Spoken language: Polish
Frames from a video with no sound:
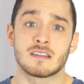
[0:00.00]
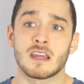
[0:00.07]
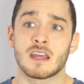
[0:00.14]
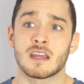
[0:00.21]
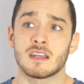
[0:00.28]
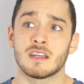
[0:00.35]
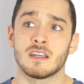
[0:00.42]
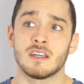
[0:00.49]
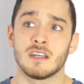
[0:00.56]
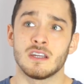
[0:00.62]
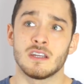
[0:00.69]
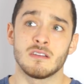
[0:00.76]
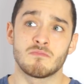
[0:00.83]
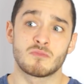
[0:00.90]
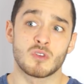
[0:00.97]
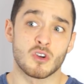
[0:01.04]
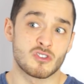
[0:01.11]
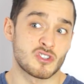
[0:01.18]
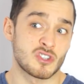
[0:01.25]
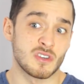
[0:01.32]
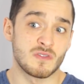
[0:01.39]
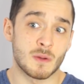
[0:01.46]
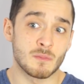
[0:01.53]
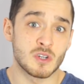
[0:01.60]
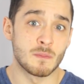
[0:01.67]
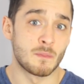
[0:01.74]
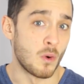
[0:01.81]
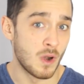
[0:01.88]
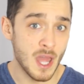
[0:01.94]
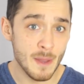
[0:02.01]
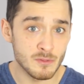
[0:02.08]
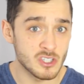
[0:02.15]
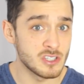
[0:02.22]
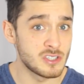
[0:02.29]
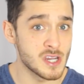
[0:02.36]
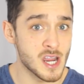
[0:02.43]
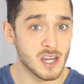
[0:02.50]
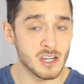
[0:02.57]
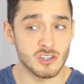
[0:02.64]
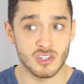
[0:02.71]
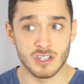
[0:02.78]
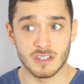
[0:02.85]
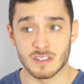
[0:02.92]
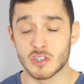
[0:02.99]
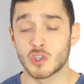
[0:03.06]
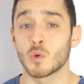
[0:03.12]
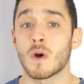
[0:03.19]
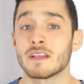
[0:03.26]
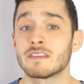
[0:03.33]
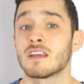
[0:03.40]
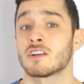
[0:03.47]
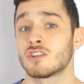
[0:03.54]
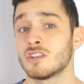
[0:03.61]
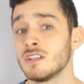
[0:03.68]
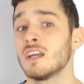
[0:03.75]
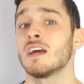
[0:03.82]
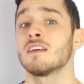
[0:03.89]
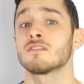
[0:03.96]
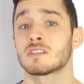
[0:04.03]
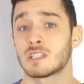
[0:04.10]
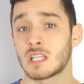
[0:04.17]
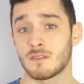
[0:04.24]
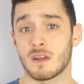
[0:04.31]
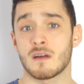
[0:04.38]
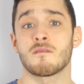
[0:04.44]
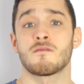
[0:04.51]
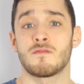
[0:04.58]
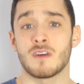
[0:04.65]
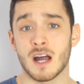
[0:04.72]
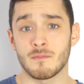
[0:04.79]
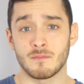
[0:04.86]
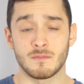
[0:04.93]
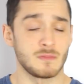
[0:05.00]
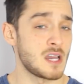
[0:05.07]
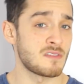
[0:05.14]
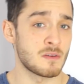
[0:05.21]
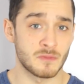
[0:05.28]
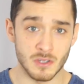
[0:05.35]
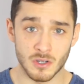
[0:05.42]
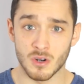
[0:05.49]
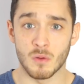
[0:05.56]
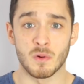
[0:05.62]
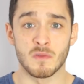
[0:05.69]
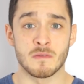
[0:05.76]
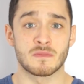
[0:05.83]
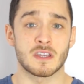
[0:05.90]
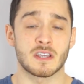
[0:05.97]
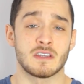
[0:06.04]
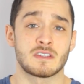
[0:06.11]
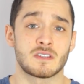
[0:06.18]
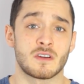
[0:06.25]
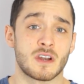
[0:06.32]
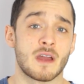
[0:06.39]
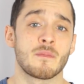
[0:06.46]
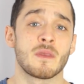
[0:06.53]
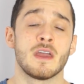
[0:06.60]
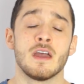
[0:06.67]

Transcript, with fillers: e, i to, czy Wam się polepszy dzień, czy sytuacja, czy nie, zostawiam Wam. Ja Wam tylko opowiem tę historię.